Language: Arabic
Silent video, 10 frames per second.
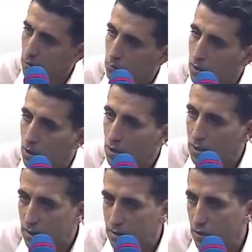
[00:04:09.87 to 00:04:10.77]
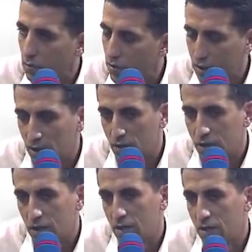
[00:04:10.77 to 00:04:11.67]
وتحسين الوضعيه
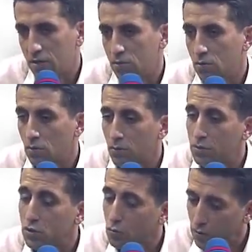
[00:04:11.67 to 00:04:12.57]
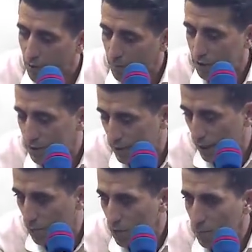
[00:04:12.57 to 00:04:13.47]
الرياضيه تاع النادي باش تكون ثم جلسه
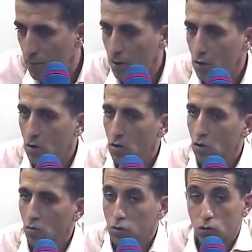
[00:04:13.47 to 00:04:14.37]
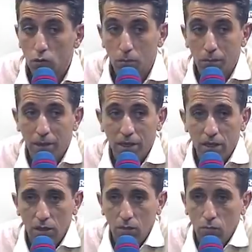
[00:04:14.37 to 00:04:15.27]
عامه وباش تكون
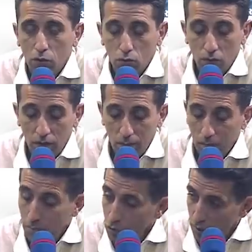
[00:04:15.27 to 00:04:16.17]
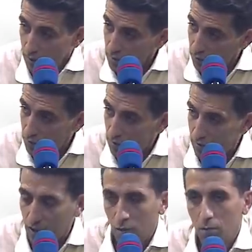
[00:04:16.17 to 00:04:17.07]
باش تكون ثم منخرطين في
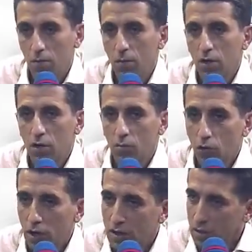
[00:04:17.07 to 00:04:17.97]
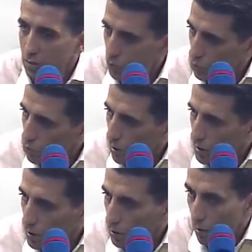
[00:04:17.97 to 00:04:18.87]
الجلسه العامه المنخرطين اللي باش يقولوا
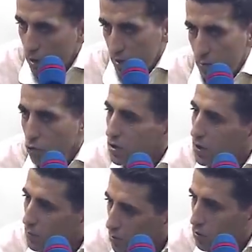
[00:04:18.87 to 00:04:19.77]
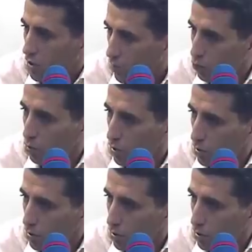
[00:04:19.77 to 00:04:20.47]
عليه احنا مطالبين باش نعملوه